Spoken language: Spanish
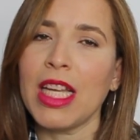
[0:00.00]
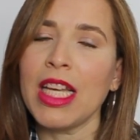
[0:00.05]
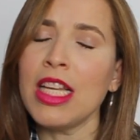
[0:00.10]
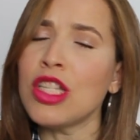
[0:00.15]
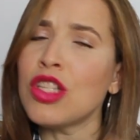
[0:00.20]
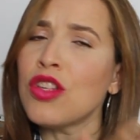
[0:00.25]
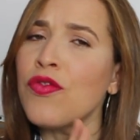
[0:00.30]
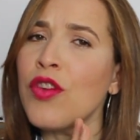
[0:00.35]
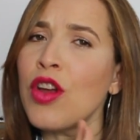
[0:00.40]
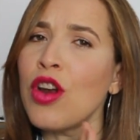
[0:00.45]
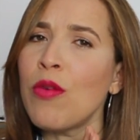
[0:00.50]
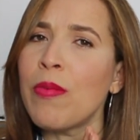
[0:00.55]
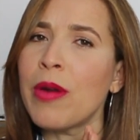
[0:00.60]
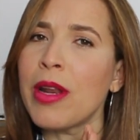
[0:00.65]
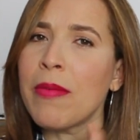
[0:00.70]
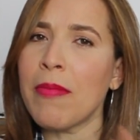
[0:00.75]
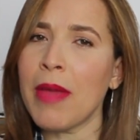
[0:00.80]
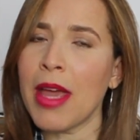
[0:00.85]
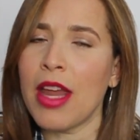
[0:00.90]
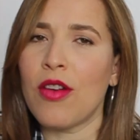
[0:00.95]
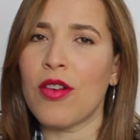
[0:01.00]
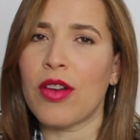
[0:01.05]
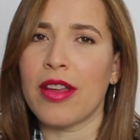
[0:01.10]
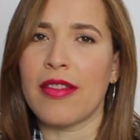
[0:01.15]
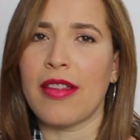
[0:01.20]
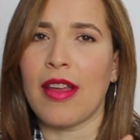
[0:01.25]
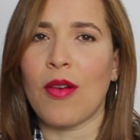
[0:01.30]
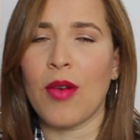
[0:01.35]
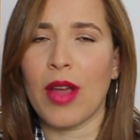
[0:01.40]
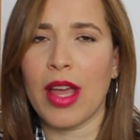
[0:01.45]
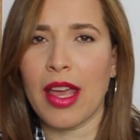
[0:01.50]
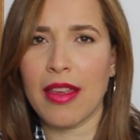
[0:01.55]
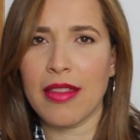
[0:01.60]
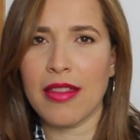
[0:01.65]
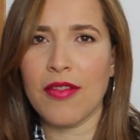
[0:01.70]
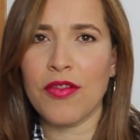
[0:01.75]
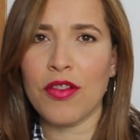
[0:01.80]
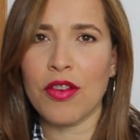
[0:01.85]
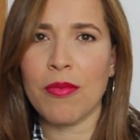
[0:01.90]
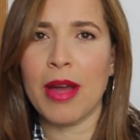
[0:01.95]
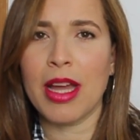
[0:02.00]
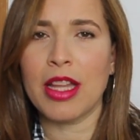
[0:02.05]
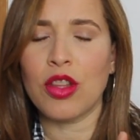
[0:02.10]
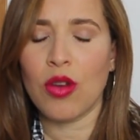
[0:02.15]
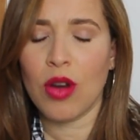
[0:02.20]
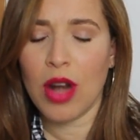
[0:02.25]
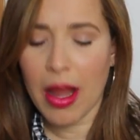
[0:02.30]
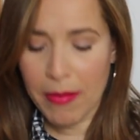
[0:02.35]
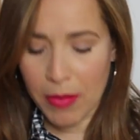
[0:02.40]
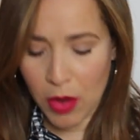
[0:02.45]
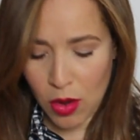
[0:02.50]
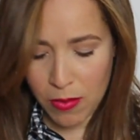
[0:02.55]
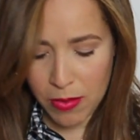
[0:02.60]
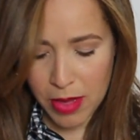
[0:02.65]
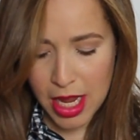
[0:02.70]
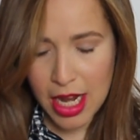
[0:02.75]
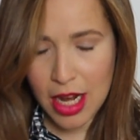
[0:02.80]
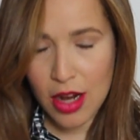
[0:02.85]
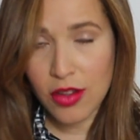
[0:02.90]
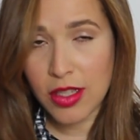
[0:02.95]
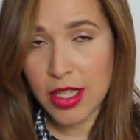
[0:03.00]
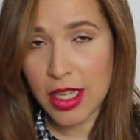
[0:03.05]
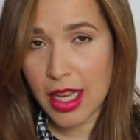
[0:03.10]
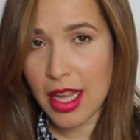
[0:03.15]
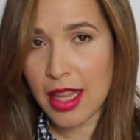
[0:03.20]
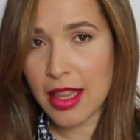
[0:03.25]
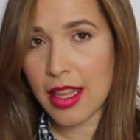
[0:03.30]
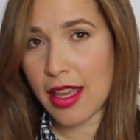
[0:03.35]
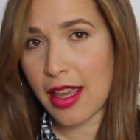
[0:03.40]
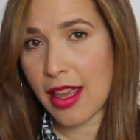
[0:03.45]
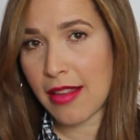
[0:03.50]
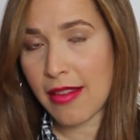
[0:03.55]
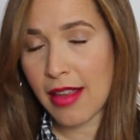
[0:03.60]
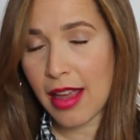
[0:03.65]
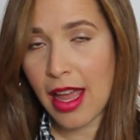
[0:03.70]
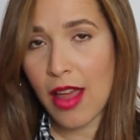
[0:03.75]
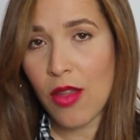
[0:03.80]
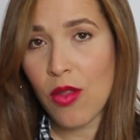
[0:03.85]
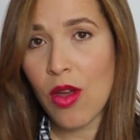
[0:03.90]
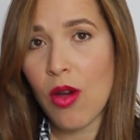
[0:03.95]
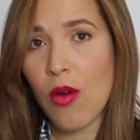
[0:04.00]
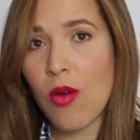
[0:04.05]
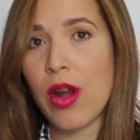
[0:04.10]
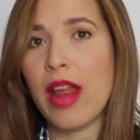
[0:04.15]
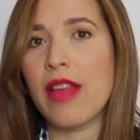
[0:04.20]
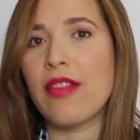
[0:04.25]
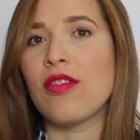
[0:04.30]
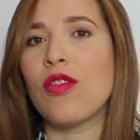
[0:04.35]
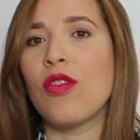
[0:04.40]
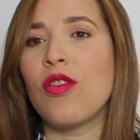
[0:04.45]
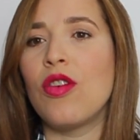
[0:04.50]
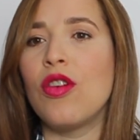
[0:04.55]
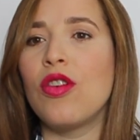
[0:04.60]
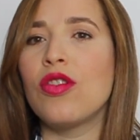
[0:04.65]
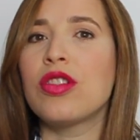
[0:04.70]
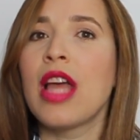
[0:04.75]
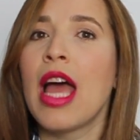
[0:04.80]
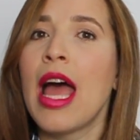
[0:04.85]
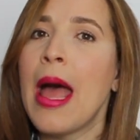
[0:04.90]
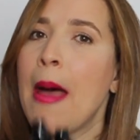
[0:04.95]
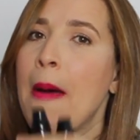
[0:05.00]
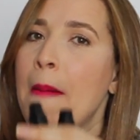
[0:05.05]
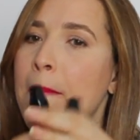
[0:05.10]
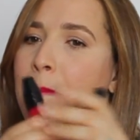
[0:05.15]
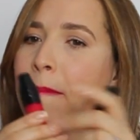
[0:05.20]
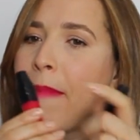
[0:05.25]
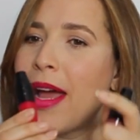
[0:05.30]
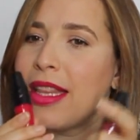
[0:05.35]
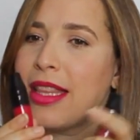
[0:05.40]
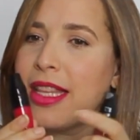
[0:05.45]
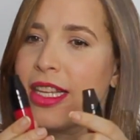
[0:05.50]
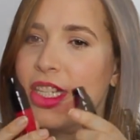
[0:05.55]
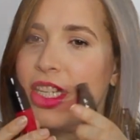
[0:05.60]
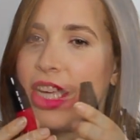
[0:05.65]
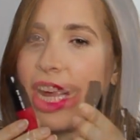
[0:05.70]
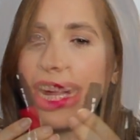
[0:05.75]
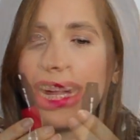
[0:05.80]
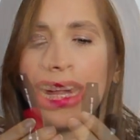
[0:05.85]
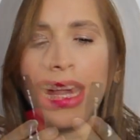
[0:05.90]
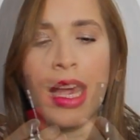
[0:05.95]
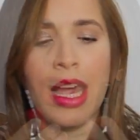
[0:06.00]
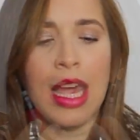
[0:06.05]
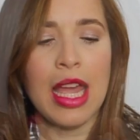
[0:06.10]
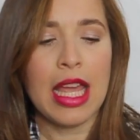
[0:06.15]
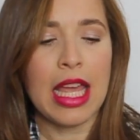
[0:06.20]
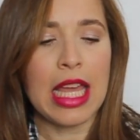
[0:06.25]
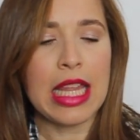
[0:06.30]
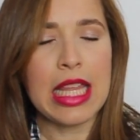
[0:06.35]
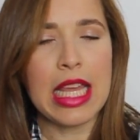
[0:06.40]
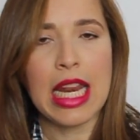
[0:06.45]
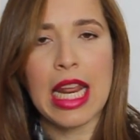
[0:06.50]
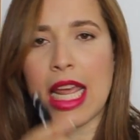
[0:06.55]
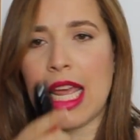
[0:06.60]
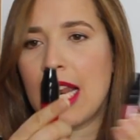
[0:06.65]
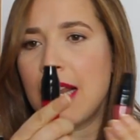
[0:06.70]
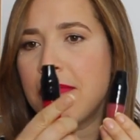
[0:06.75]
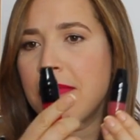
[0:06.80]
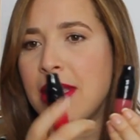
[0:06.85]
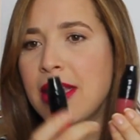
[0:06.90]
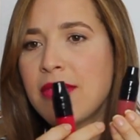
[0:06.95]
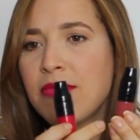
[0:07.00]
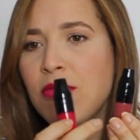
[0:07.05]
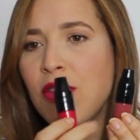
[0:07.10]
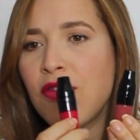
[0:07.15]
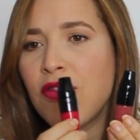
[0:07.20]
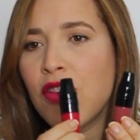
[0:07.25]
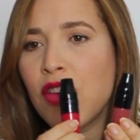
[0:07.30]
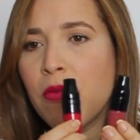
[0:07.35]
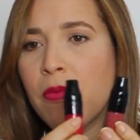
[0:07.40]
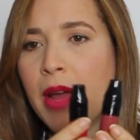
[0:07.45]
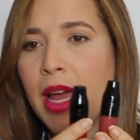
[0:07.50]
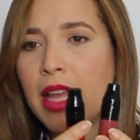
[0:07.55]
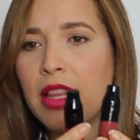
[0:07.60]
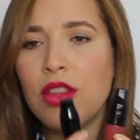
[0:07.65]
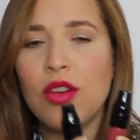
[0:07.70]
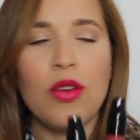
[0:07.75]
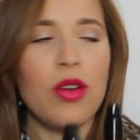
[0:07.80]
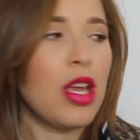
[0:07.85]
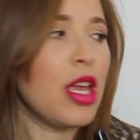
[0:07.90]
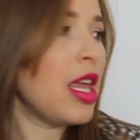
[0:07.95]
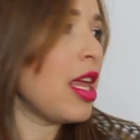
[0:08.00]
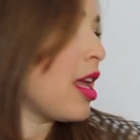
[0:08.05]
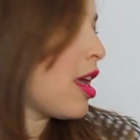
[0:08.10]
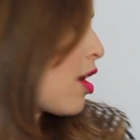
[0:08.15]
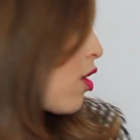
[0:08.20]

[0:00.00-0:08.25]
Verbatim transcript: eso fue lo primero que sacó en este formato Lancome y lo siguiente que he sacado ahora son los Matte Shaker que tienen el mismo formato y